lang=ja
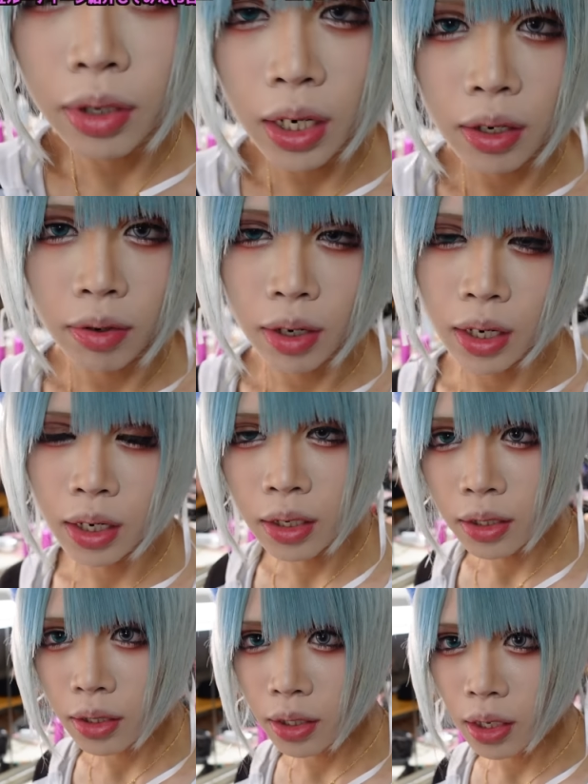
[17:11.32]
らいあるのかな
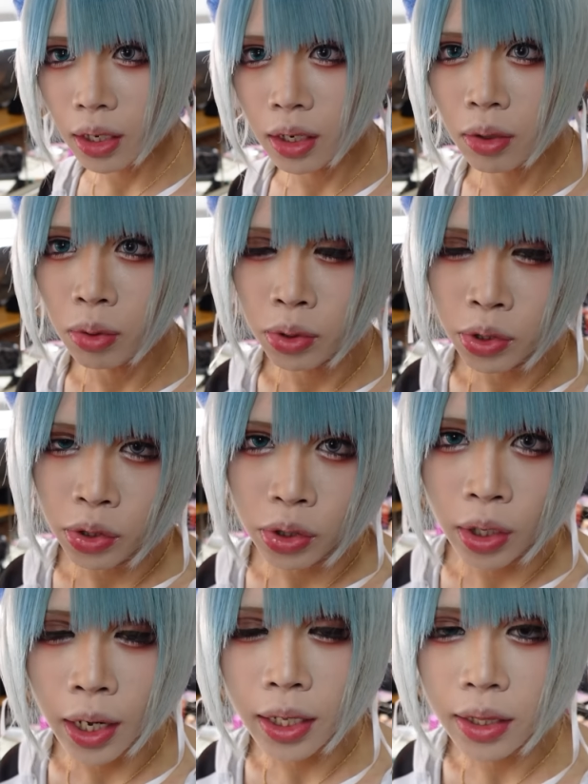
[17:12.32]
だから
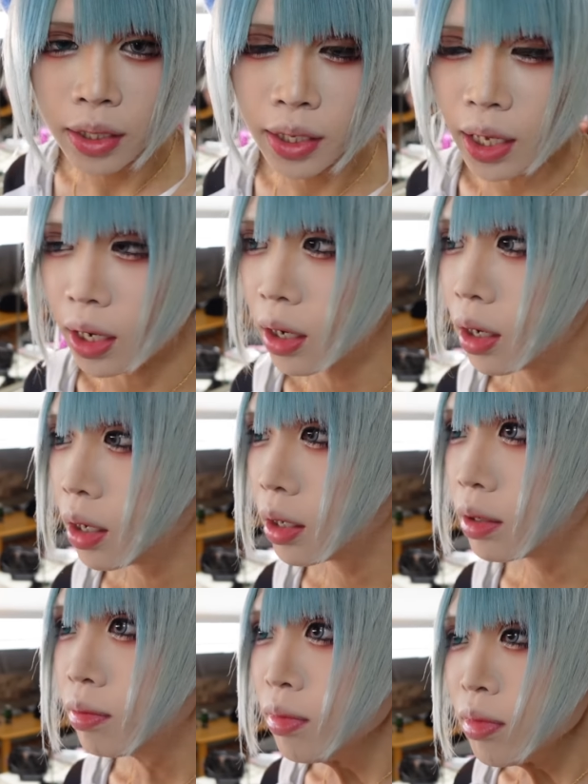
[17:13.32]

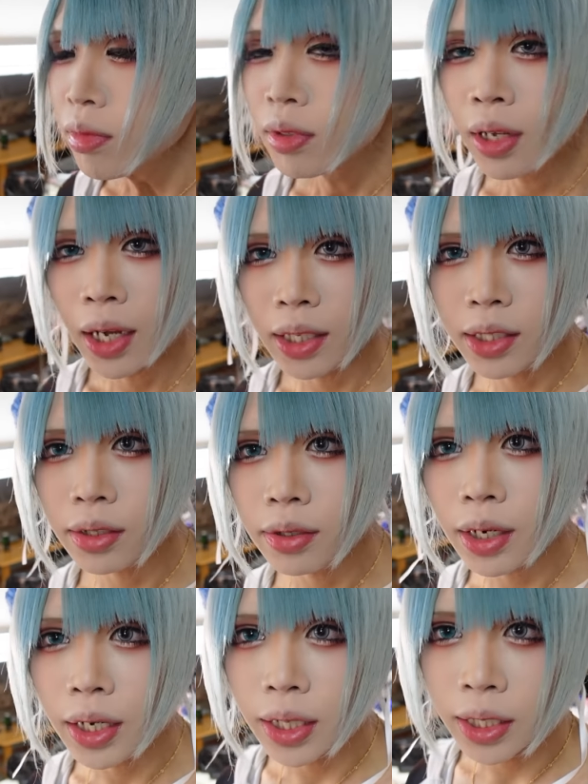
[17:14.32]
58.8ぐ
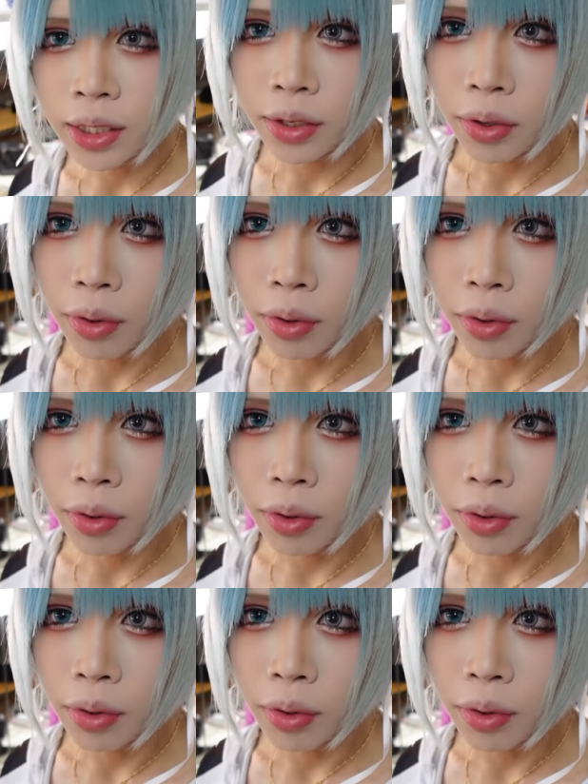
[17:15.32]
らいです今日